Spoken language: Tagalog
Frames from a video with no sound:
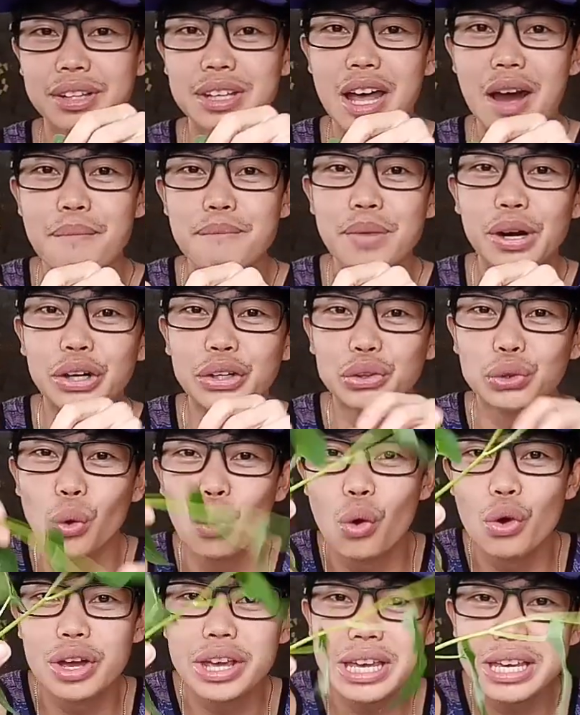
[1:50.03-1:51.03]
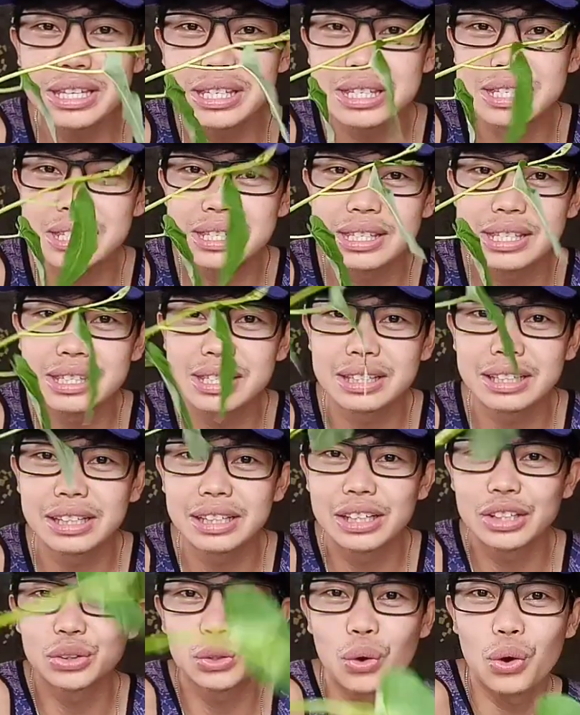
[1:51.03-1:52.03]
Number two is
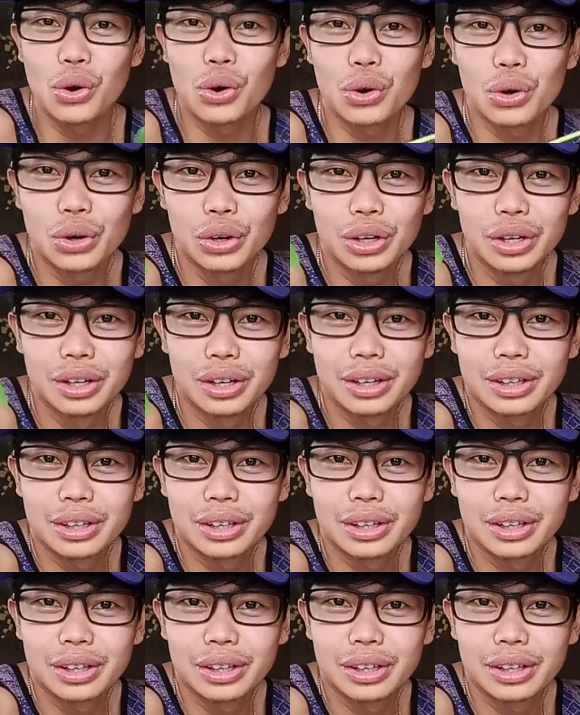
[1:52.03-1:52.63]
ito.